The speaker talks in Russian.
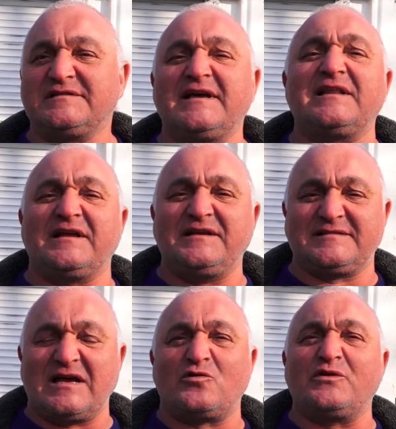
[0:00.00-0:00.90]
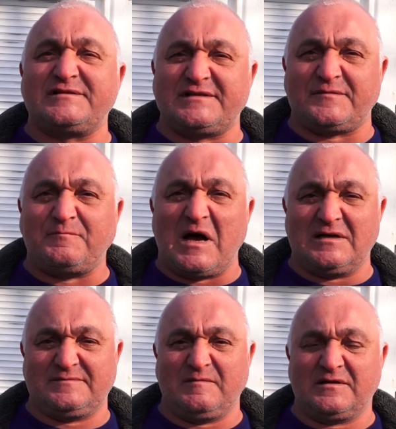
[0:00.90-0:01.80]
сделала незаконно
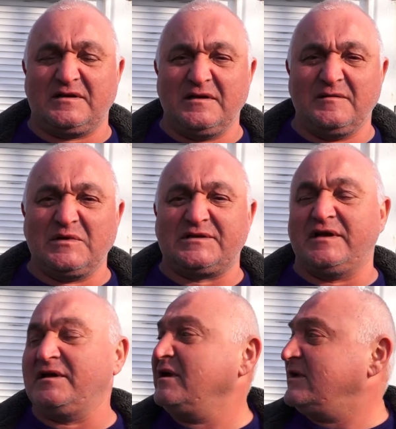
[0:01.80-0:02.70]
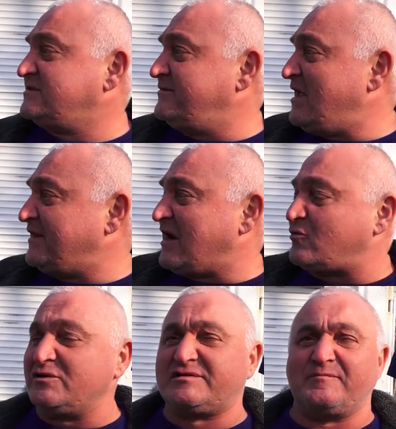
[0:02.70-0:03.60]
техпаспорт в этой Земля
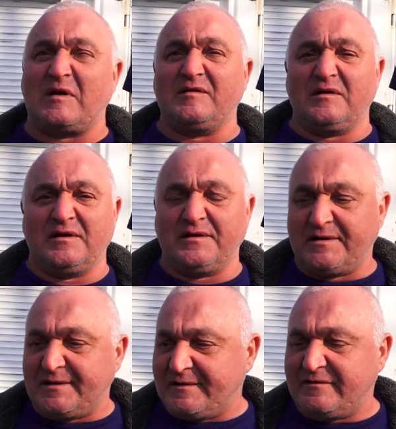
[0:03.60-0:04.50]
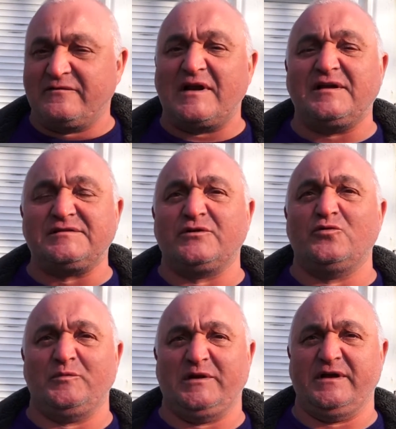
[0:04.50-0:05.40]
находится под, э, в аренде
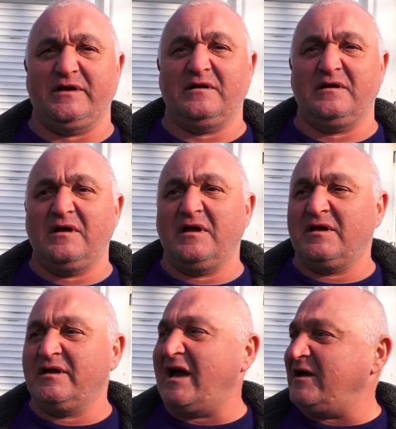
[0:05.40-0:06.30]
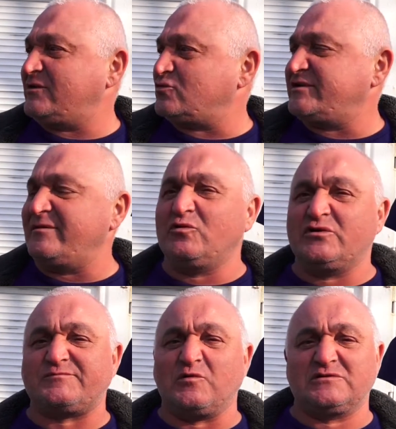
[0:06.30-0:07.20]
у меня. Я эту землю
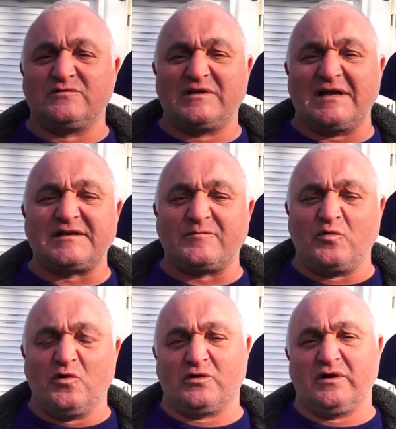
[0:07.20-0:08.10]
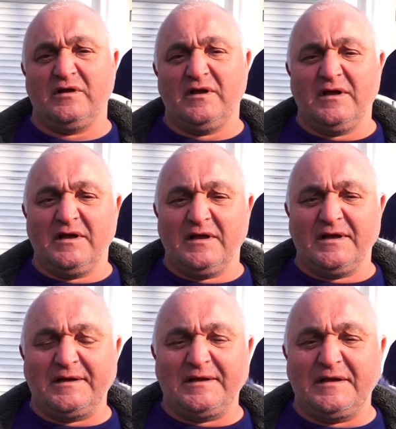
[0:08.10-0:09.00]
использую до сих пор.
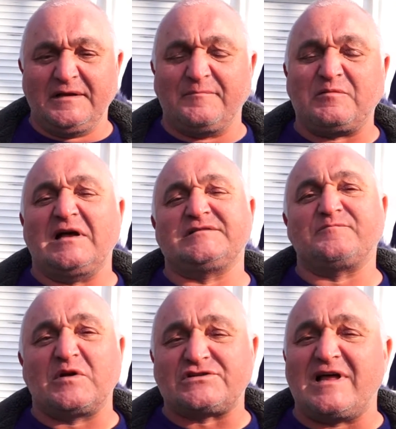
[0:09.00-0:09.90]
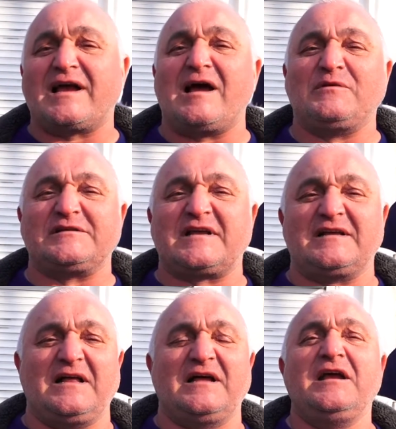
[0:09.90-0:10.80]
Э, не платит. Пришла ко мне,
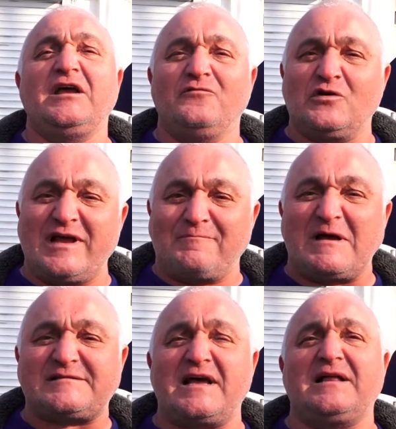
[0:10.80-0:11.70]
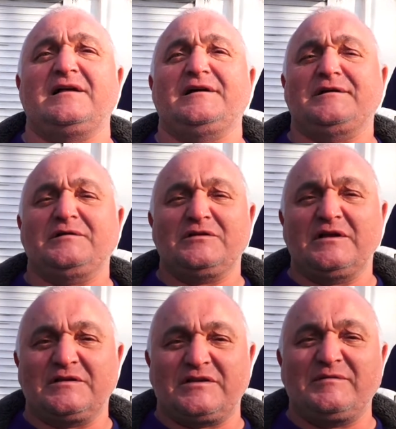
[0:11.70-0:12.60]
сказала, вот я поставила,
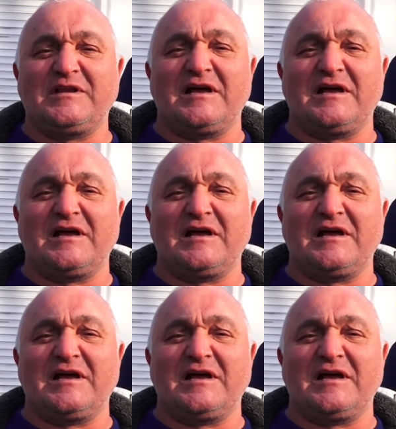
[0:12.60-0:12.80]
ты